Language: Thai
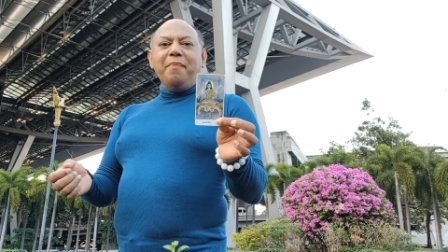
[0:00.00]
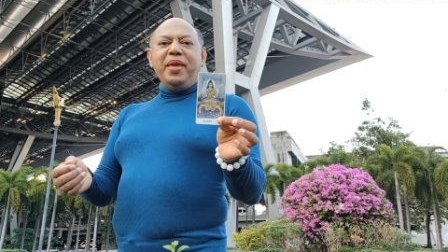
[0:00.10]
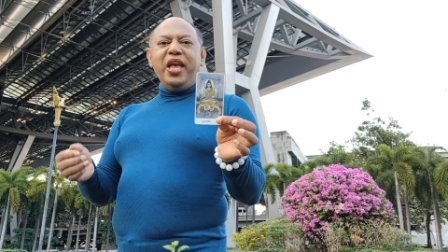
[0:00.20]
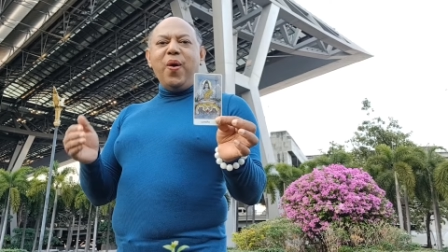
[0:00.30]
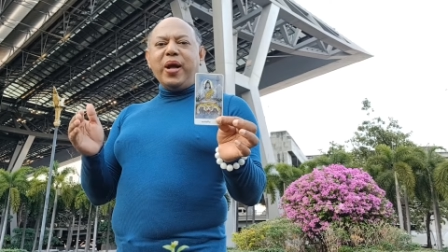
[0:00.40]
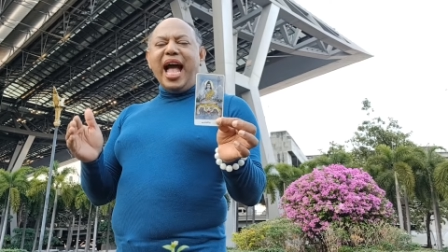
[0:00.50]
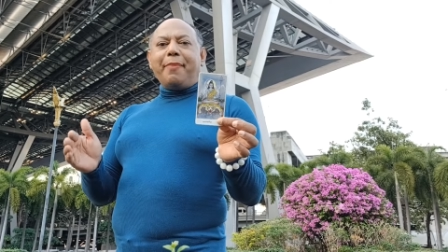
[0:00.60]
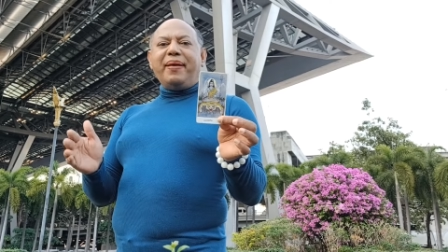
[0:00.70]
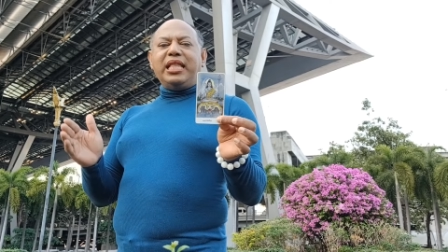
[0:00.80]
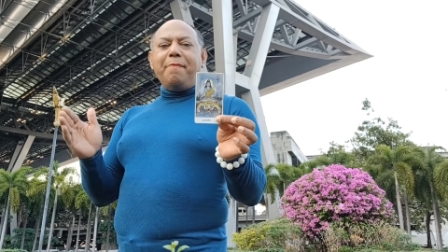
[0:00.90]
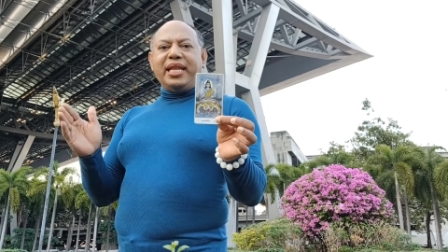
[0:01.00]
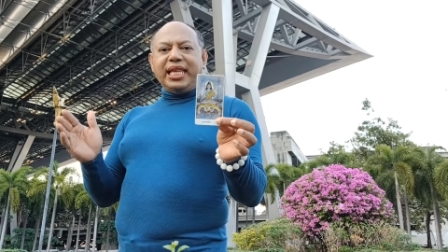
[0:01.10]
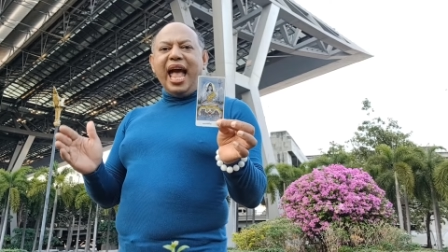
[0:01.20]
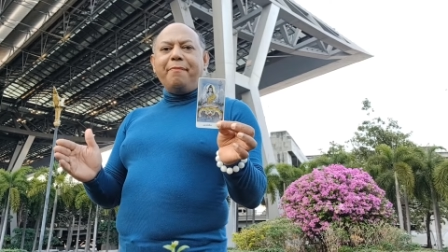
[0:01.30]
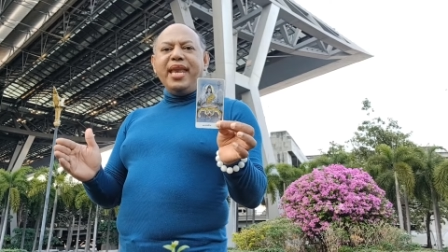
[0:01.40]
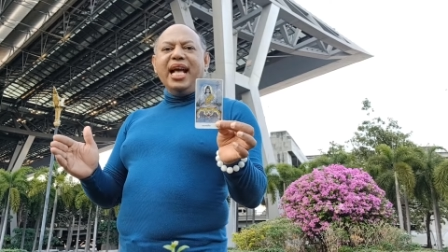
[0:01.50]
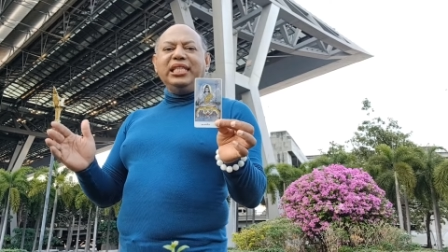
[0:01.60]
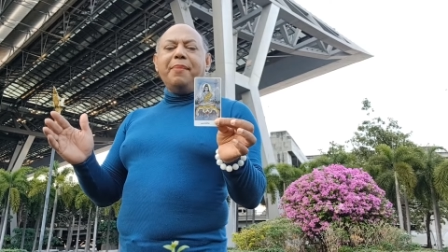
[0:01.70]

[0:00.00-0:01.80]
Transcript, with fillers: มีโอกาสปฏิบัติธรรมนั่ง